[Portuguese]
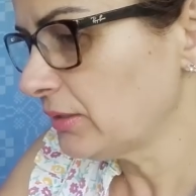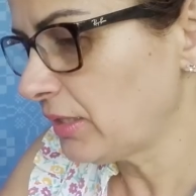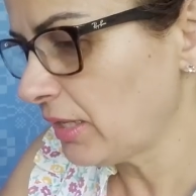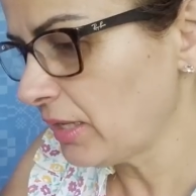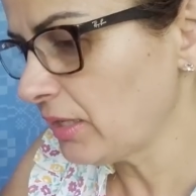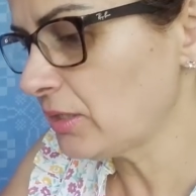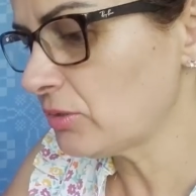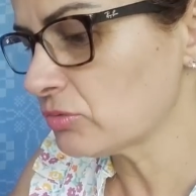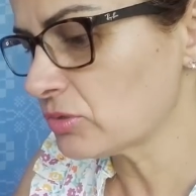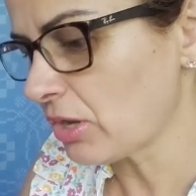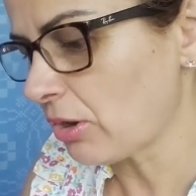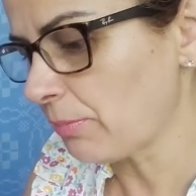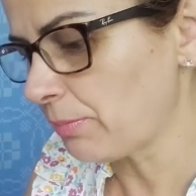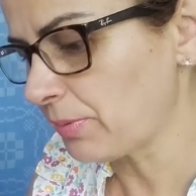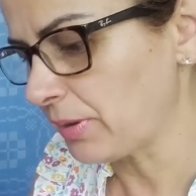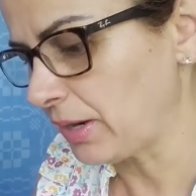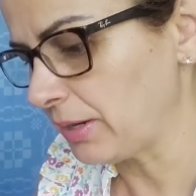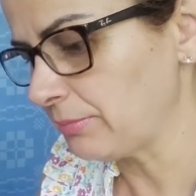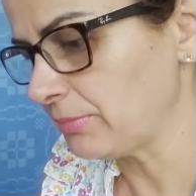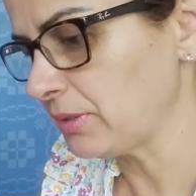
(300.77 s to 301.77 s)
Tem que usar o
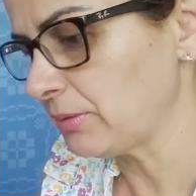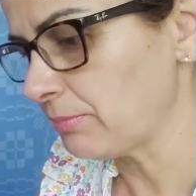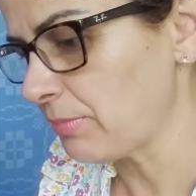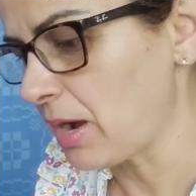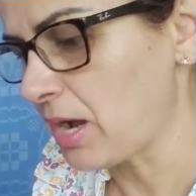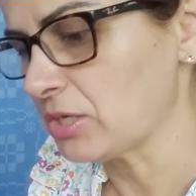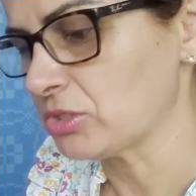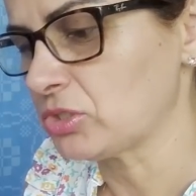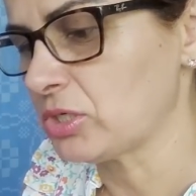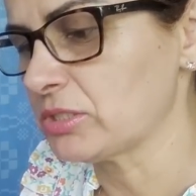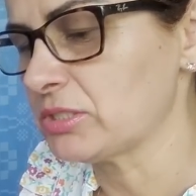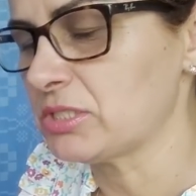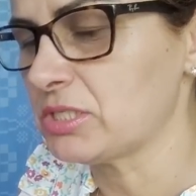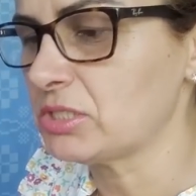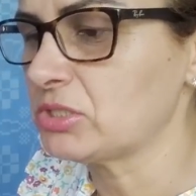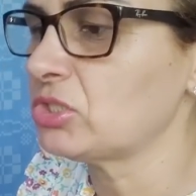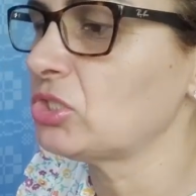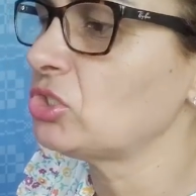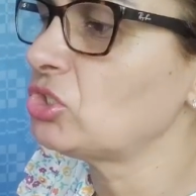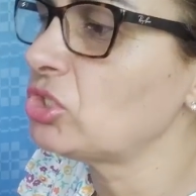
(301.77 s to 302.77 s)
primer embaixo. Às
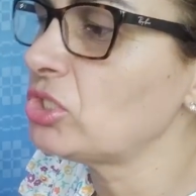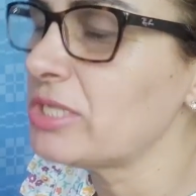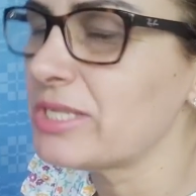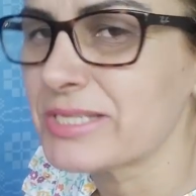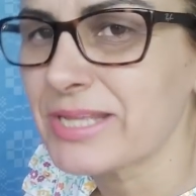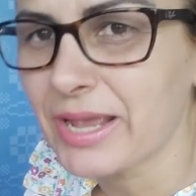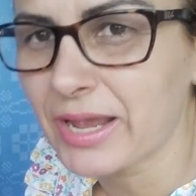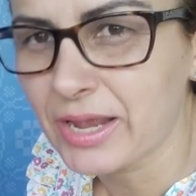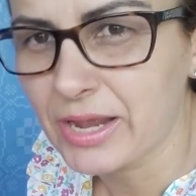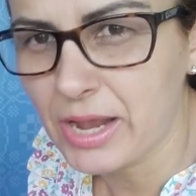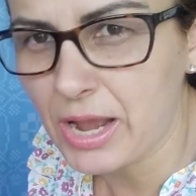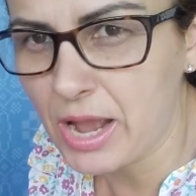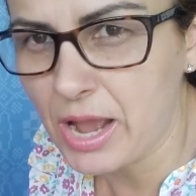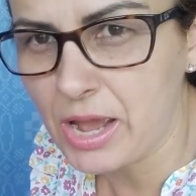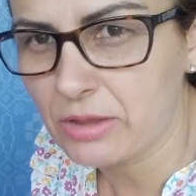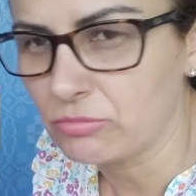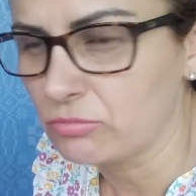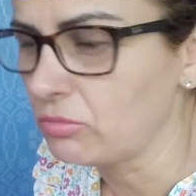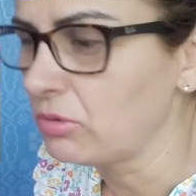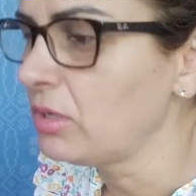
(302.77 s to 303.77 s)
vezes a gente diz, é
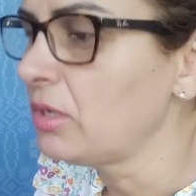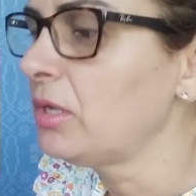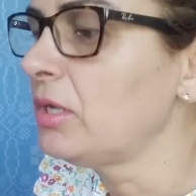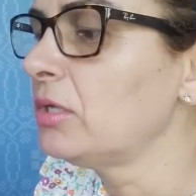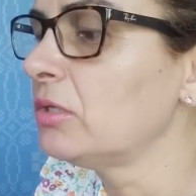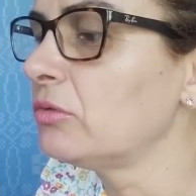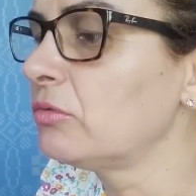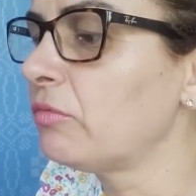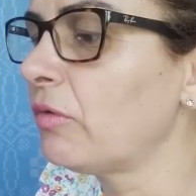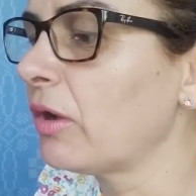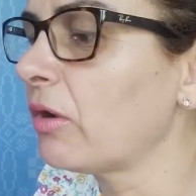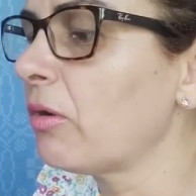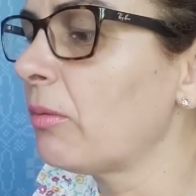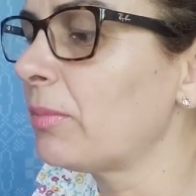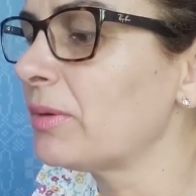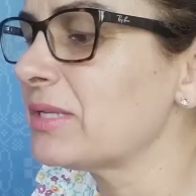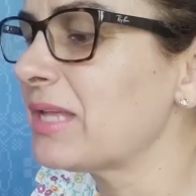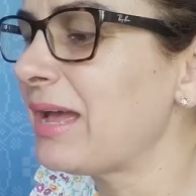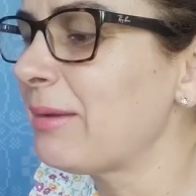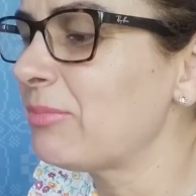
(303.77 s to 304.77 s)
caro. Tu vai
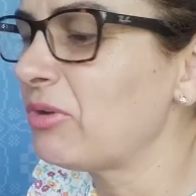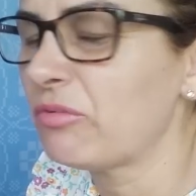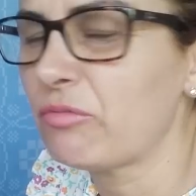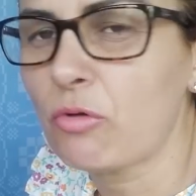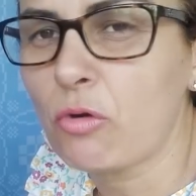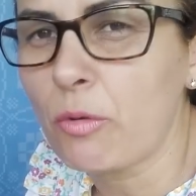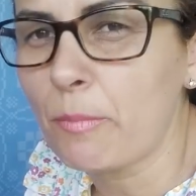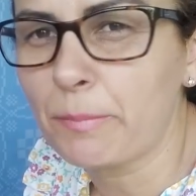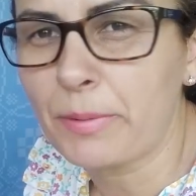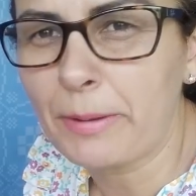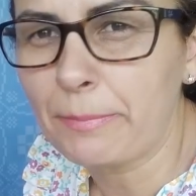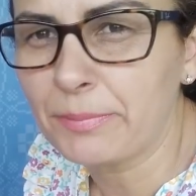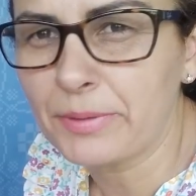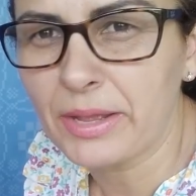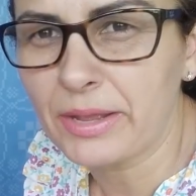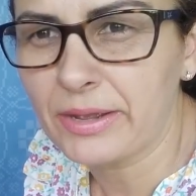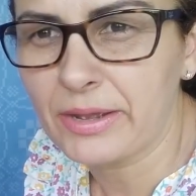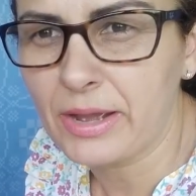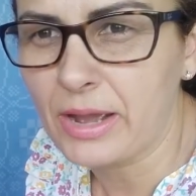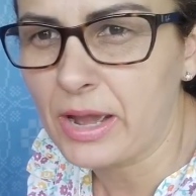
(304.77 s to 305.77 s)
comprar, ah, mas não vou comprar porque
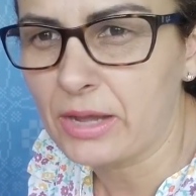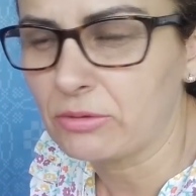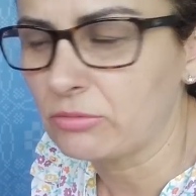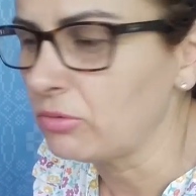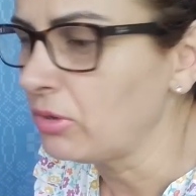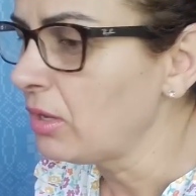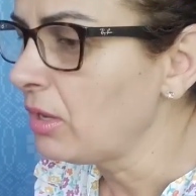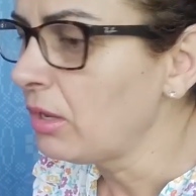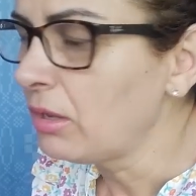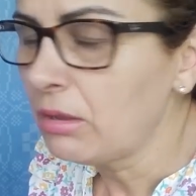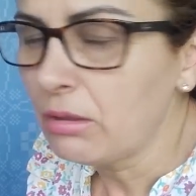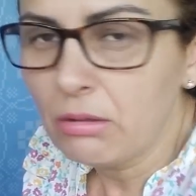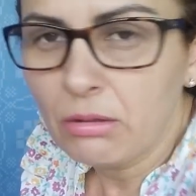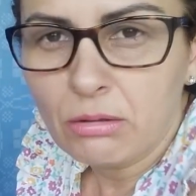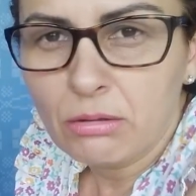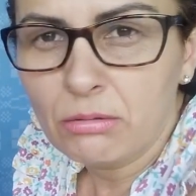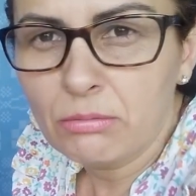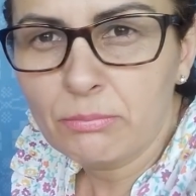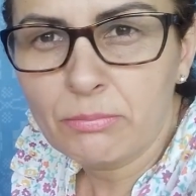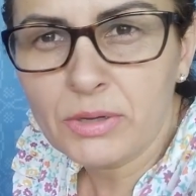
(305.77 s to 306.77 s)
é caro.
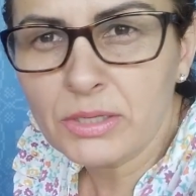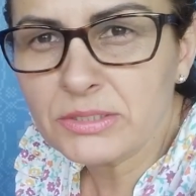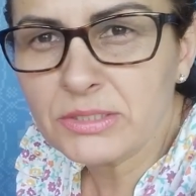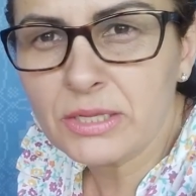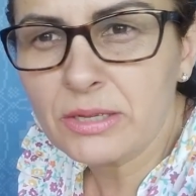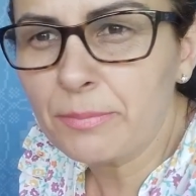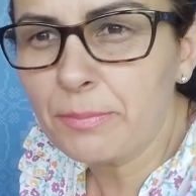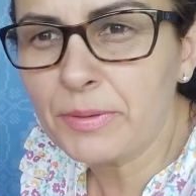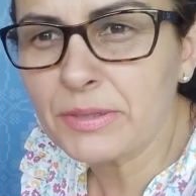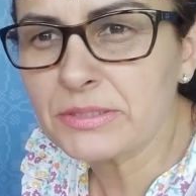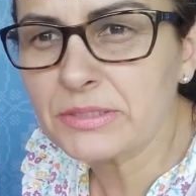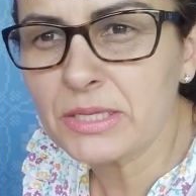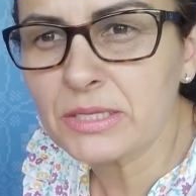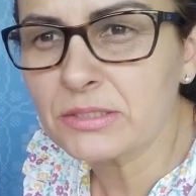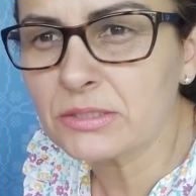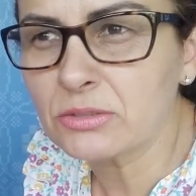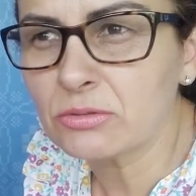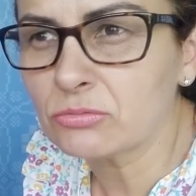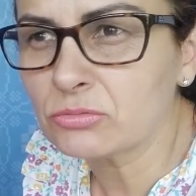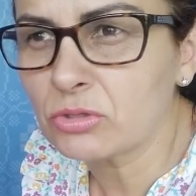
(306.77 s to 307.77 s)
Mas tem que passar,
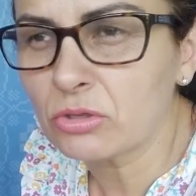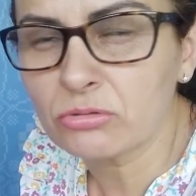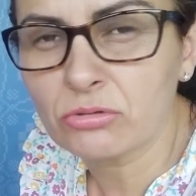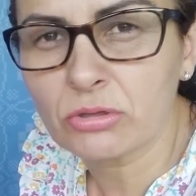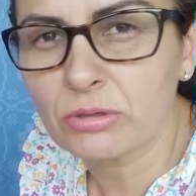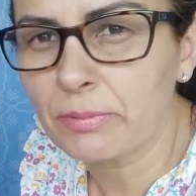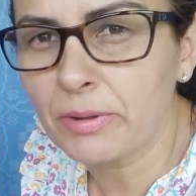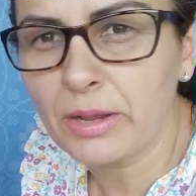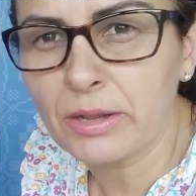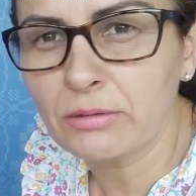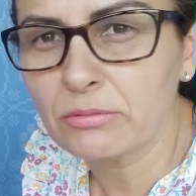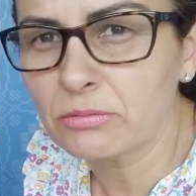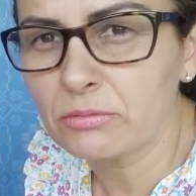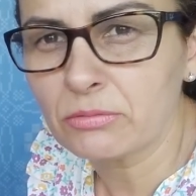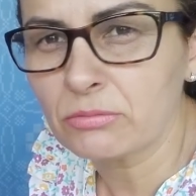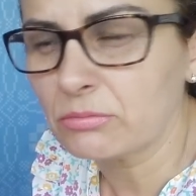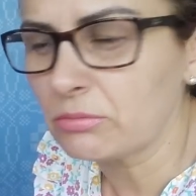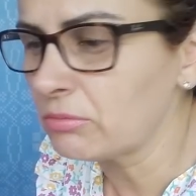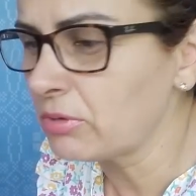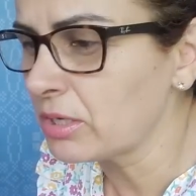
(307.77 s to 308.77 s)
senão o teu trabalho
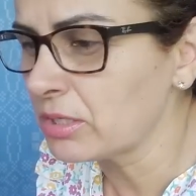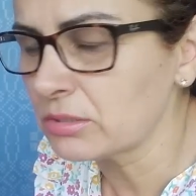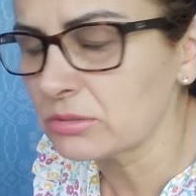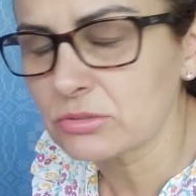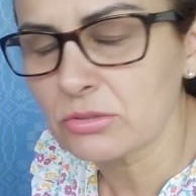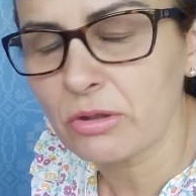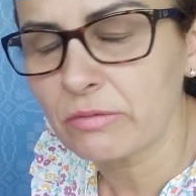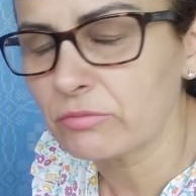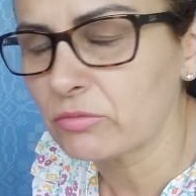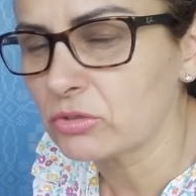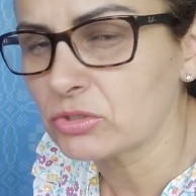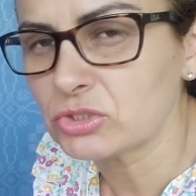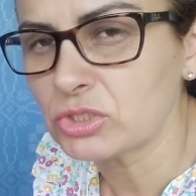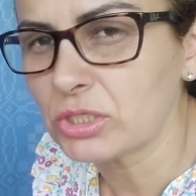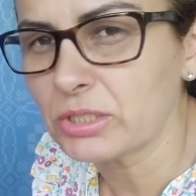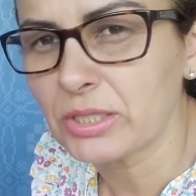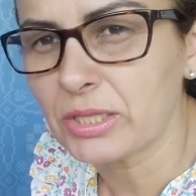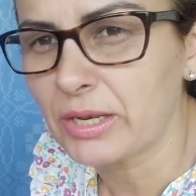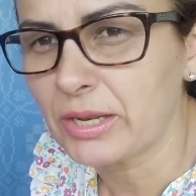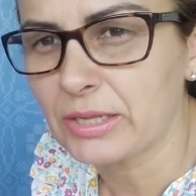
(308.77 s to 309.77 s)
não resolve, não
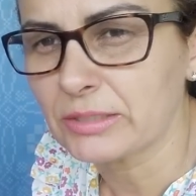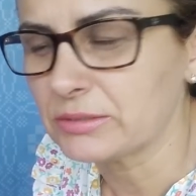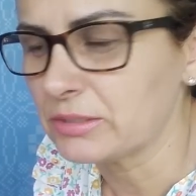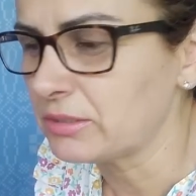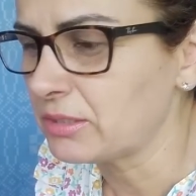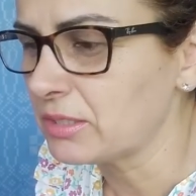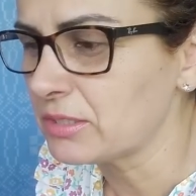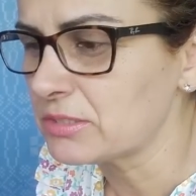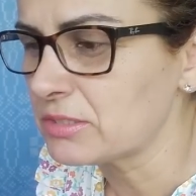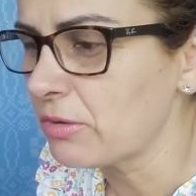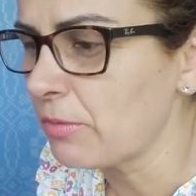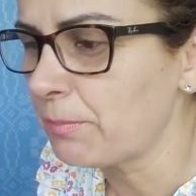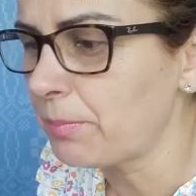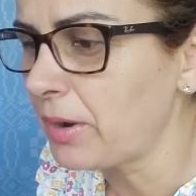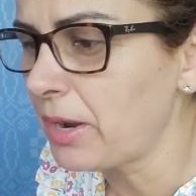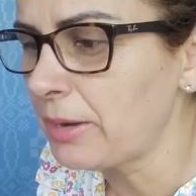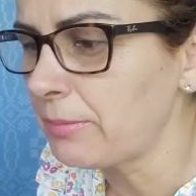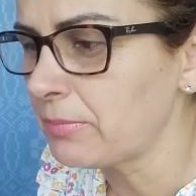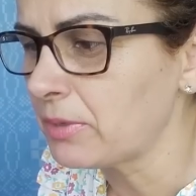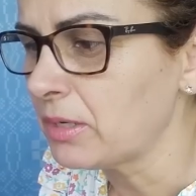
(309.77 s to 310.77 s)
adianta nada. Tem que ser o
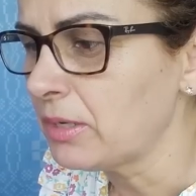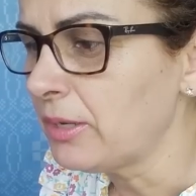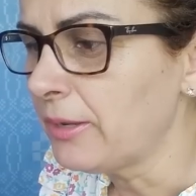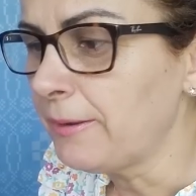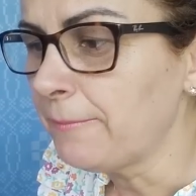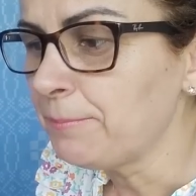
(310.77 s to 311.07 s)
primer.